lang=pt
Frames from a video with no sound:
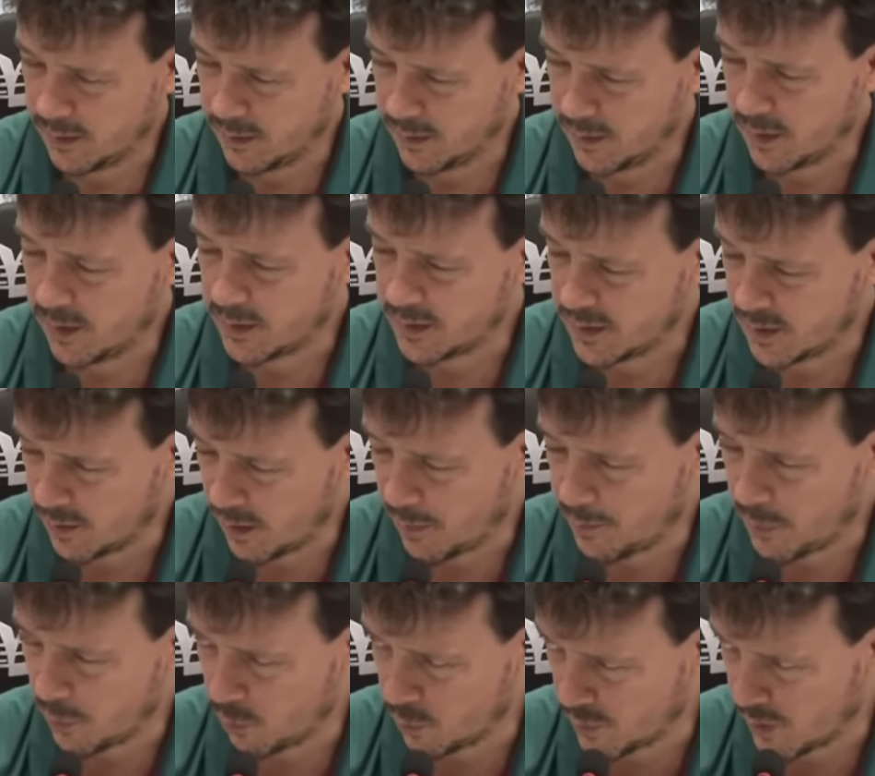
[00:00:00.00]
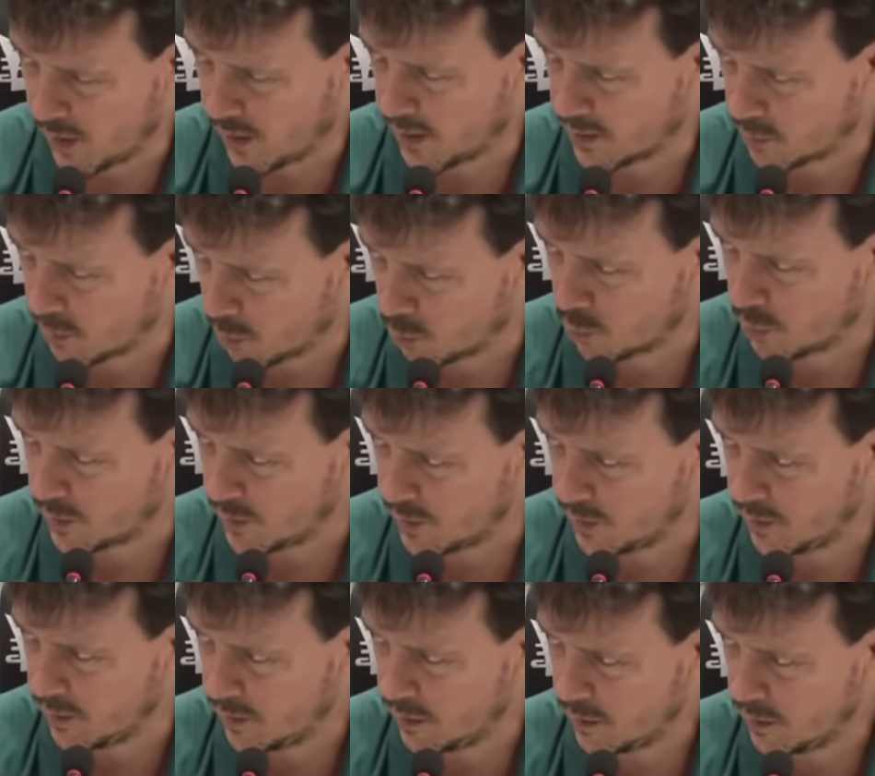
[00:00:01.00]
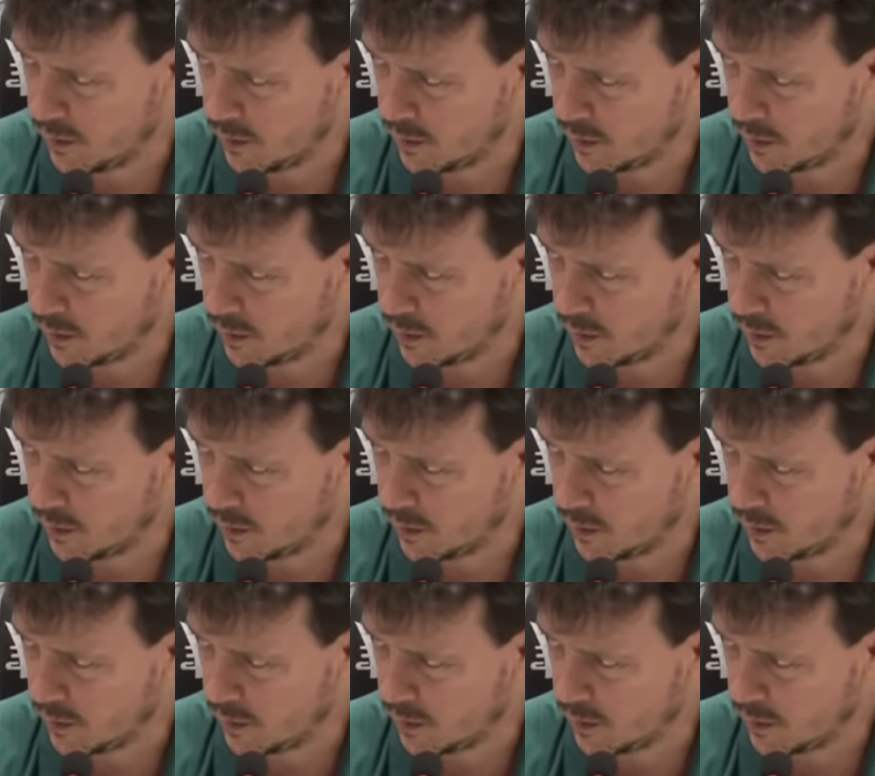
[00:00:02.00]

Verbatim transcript: Essa, a pergunta é em relação à torcida.